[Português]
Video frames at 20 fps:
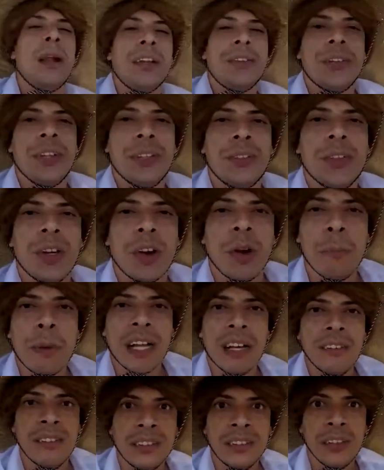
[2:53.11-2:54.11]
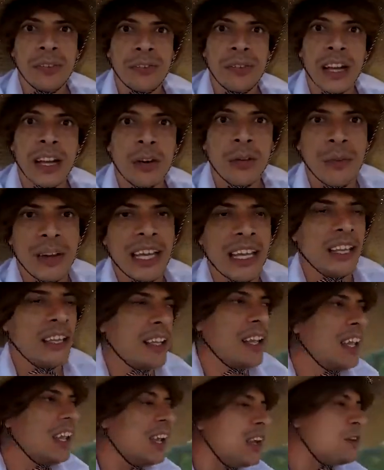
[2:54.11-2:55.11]
Preste atenção como é que você faz com
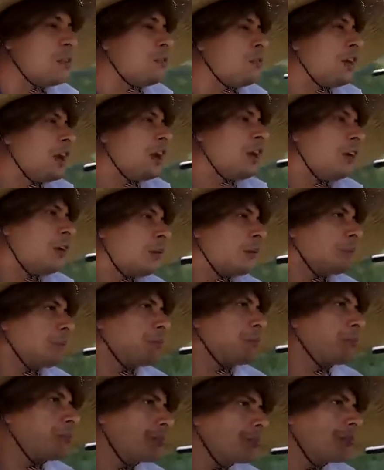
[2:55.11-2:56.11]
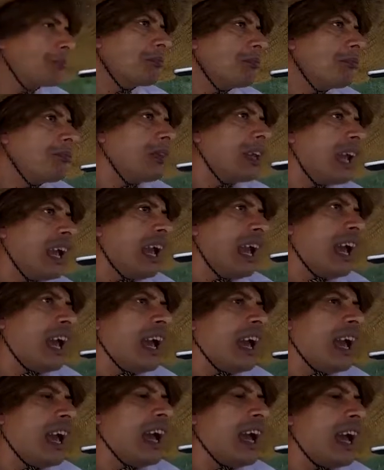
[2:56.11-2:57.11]
ele. Viu?
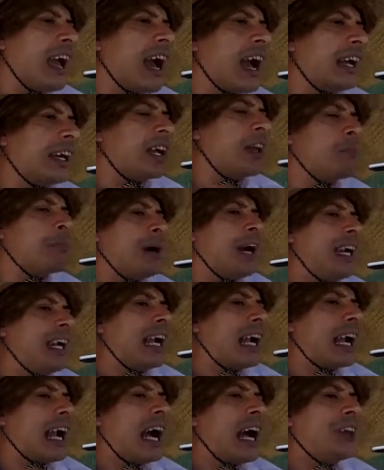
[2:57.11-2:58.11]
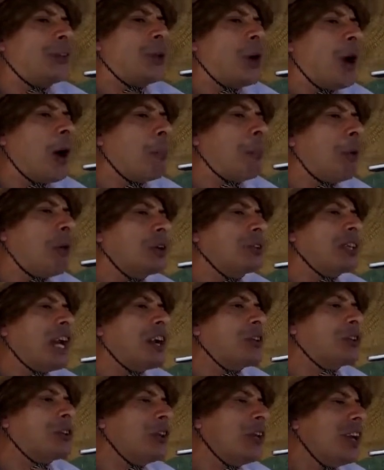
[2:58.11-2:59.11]
É, aqui perto de casa tem uma
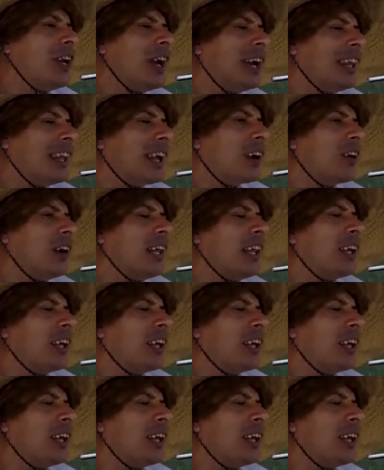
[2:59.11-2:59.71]
pousadinha, nego.